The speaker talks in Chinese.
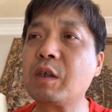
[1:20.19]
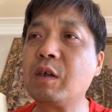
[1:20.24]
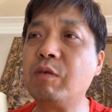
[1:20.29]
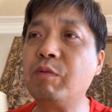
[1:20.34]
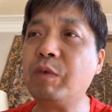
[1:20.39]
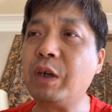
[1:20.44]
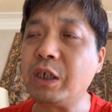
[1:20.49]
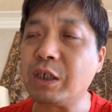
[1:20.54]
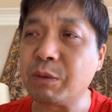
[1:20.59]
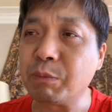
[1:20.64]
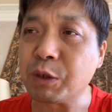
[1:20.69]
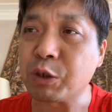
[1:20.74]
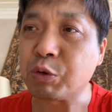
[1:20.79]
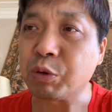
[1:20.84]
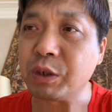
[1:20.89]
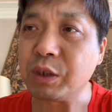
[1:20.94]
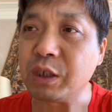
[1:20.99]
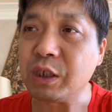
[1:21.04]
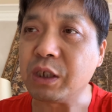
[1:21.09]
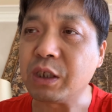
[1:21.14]
为什么
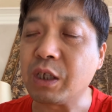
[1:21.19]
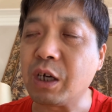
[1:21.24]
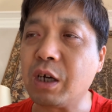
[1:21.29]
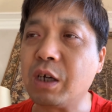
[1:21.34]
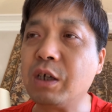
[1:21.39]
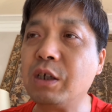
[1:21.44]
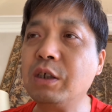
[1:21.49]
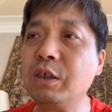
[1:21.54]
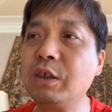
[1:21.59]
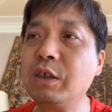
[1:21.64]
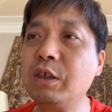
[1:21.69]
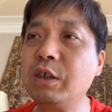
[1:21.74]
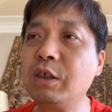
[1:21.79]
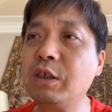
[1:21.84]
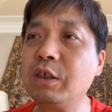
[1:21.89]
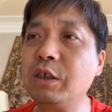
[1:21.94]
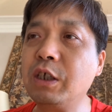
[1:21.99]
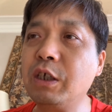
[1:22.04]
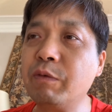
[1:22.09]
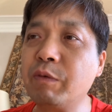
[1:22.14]
存疑呢？
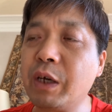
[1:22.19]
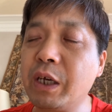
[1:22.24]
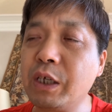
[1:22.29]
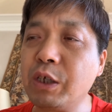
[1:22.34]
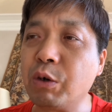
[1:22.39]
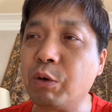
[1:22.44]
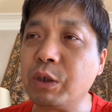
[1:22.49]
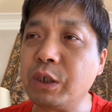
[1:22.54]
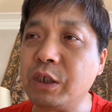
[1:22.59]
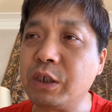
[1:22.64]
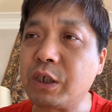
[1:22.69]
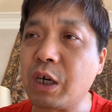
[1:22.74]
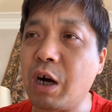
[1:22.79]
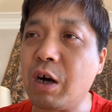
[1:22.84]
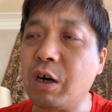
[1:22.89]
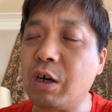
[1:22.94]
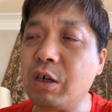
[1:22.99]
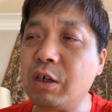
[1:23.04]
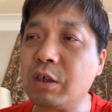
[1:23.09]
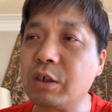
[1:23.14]
因为有一
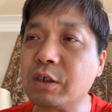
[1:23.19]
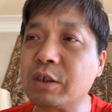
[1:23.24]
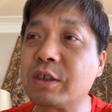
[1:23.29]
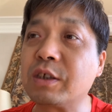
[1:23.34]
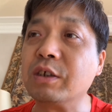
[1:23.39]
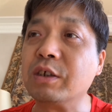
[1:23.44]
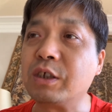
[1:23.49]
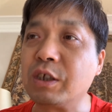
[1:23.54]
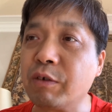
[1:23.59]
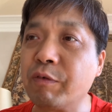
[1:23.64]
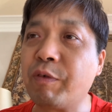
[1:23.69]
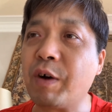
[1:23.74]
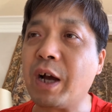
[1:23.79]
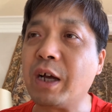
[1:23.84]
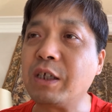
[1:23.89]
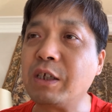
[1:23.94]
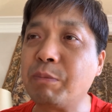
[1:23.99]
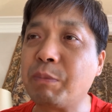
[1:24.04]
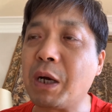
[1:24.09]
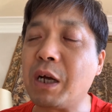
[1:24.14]
张死刑
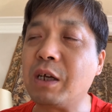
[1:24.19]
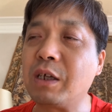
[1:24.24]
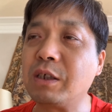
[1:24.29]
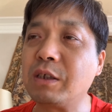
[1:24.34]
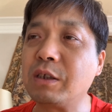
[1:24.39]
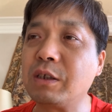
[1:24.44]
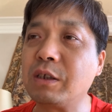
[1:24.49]
犯一般